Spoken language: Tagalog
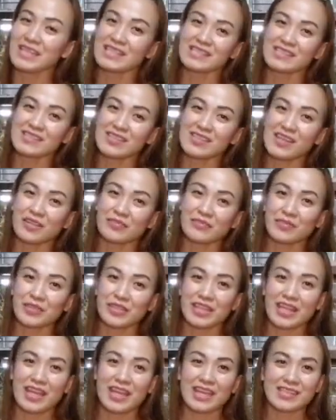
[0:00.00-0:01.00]
please don't
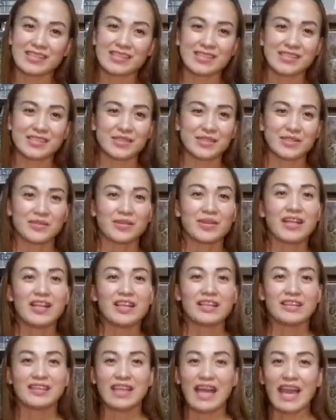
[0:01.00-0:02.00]
forget to
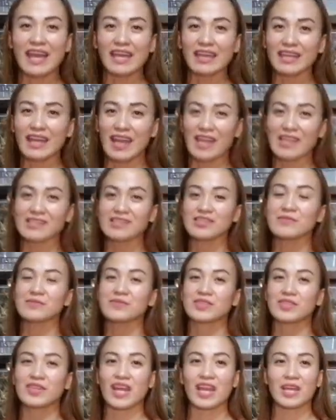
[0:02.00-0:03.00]
like and
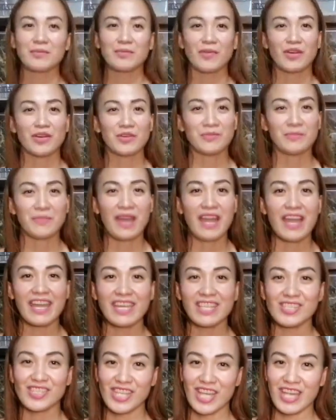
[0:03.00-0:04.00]
subscribe on
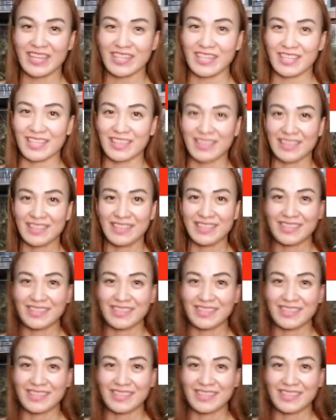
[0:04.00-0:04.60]
my channel.